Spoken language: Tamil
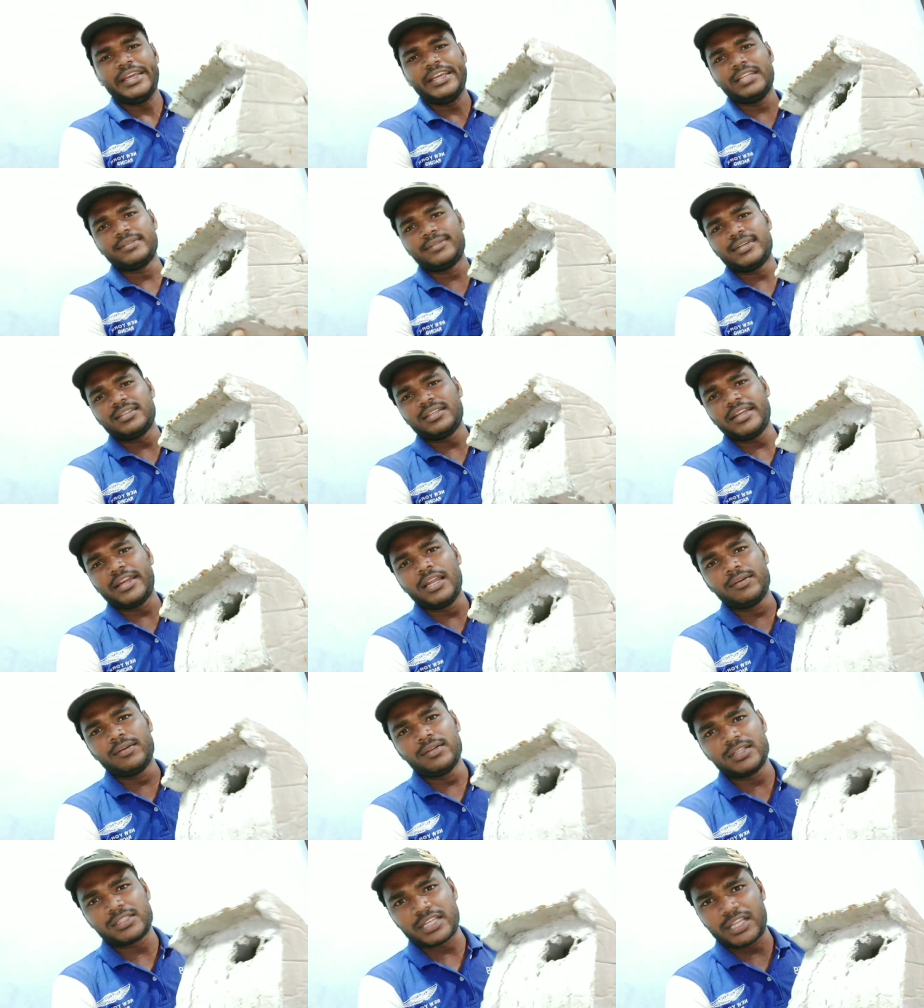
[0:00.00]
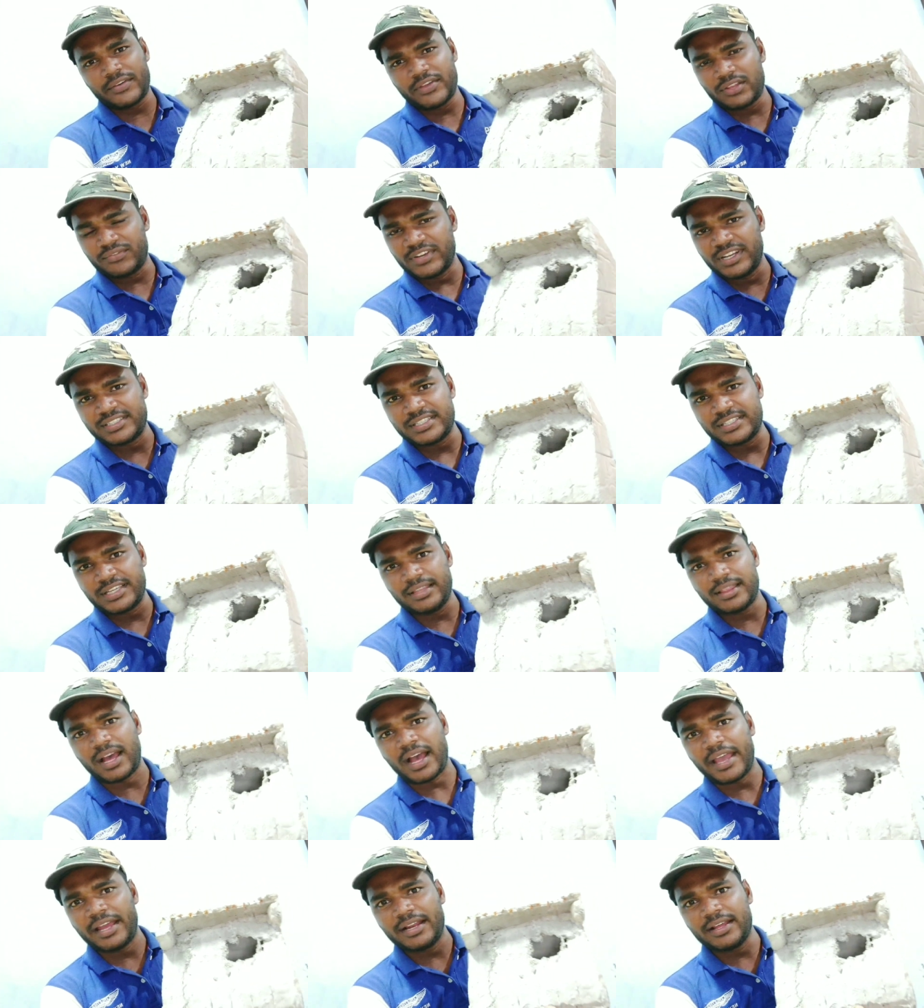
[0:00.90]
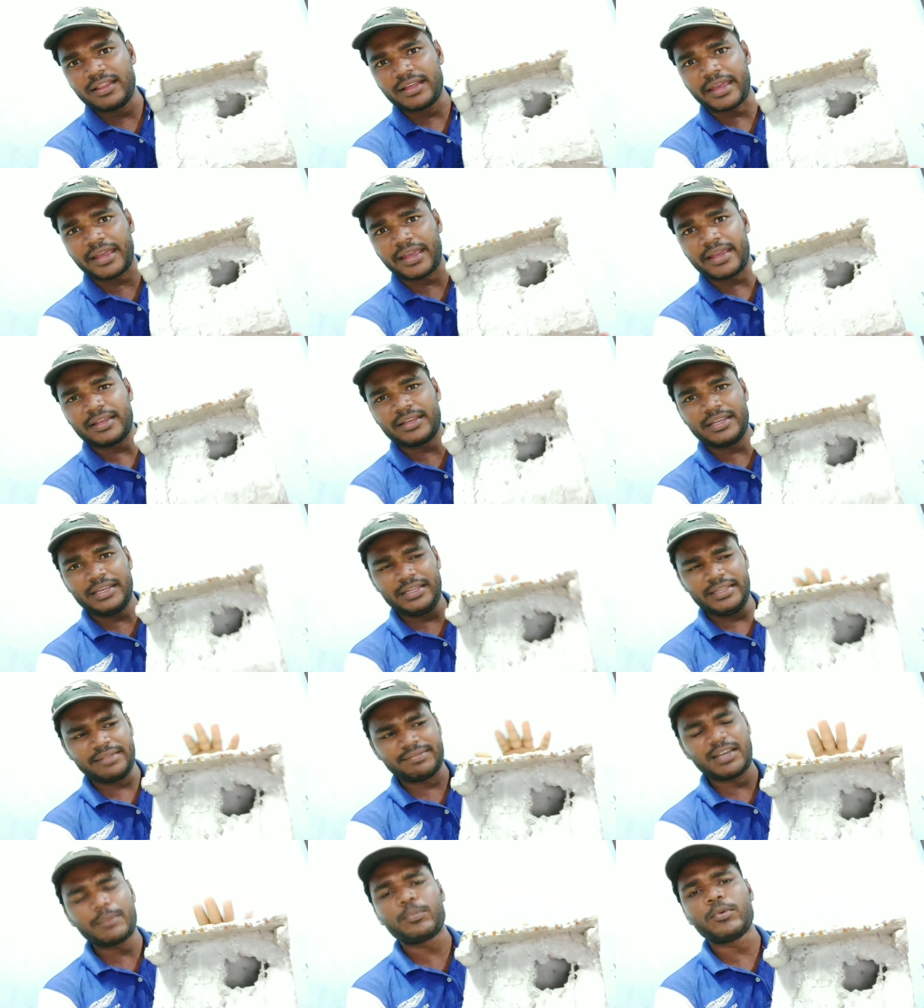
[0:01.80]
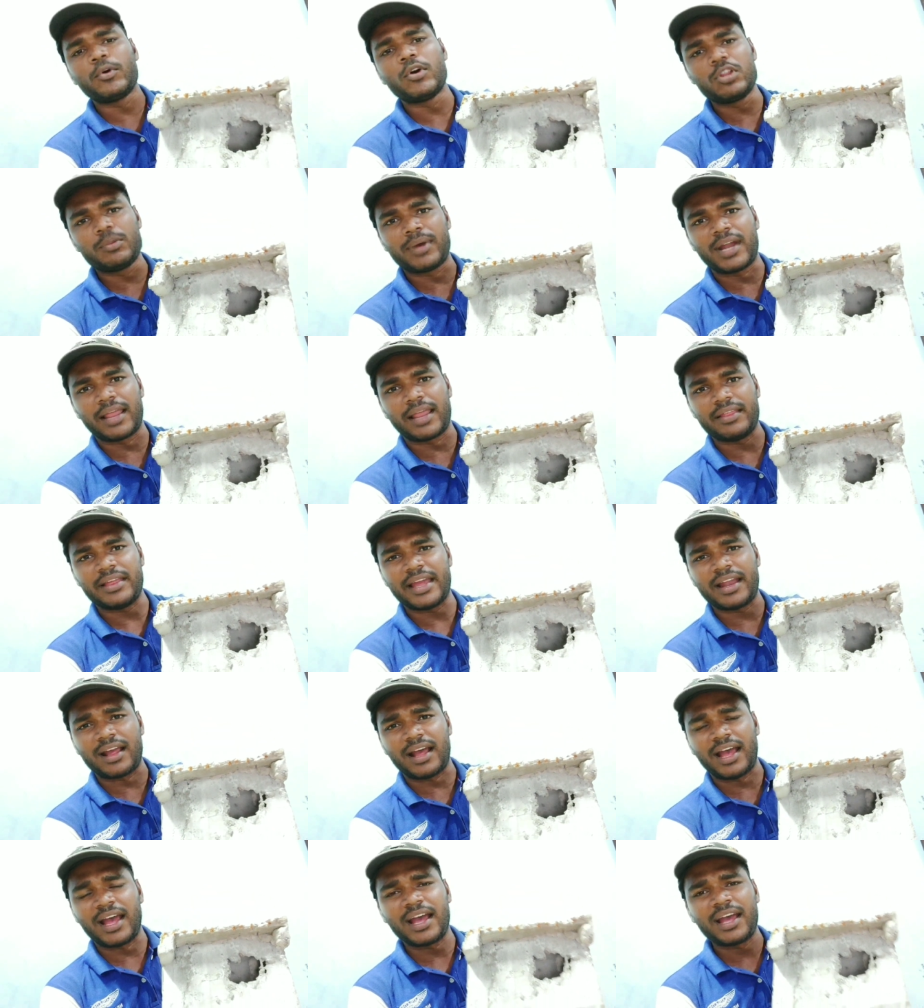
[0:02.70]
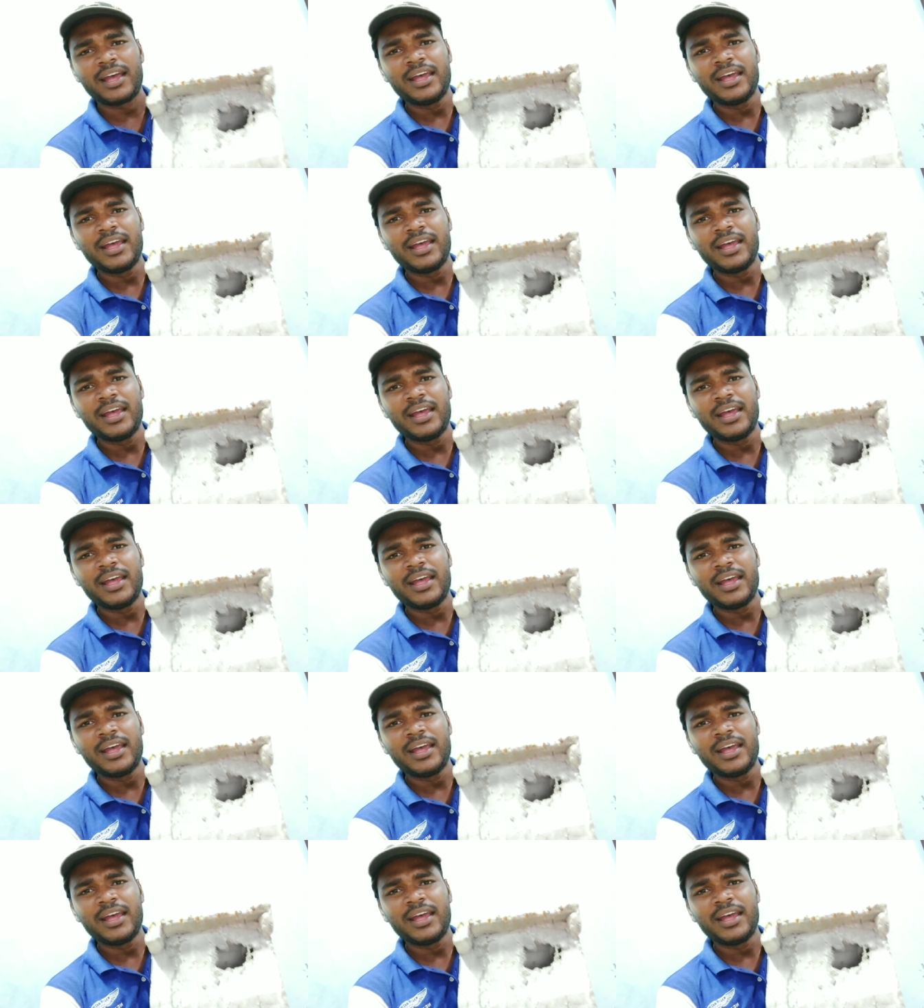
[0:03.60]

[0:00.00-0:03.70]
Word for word: இது வந்து எழுபது சதவீத ஃபினிஷிங் தான் ஆயிருக்குதுங்க இதுவே போதுமானது ஏன்னா